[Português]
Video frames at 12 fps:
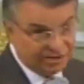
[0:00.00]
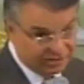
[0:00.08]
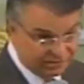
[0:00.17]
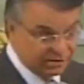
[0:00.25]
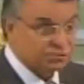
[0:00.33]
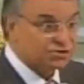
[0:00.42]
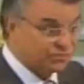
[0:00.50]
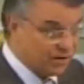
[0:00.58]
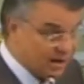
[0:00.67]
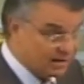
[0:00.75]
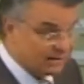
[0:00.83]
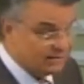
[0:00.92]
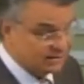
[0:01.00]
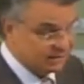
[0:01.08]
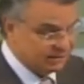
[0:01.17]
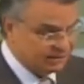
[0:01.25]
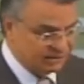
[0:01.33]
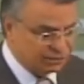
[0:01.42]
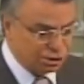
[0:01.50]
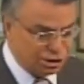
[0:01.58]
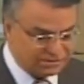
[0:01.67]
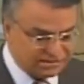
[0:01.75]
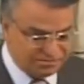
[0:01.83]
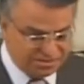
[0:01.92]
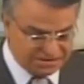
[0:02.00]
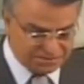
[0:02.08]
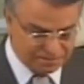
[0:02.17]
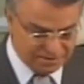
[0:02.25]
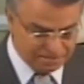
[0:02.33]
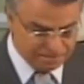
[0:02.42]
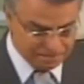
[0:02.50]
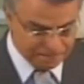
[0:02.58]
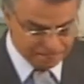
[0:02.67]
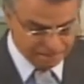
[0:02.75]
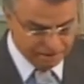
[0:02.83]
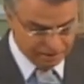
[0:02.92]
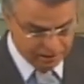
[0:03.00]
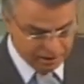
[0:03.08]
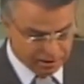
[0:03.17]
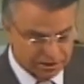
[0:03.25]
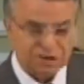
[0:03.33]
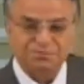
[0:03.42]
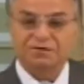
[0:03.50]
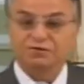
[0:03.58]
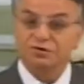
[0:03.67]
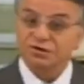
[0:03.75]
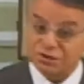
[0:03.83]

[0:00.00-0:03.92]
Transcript: Às vezes Deus fala, está dizendo a nossa bispa, e as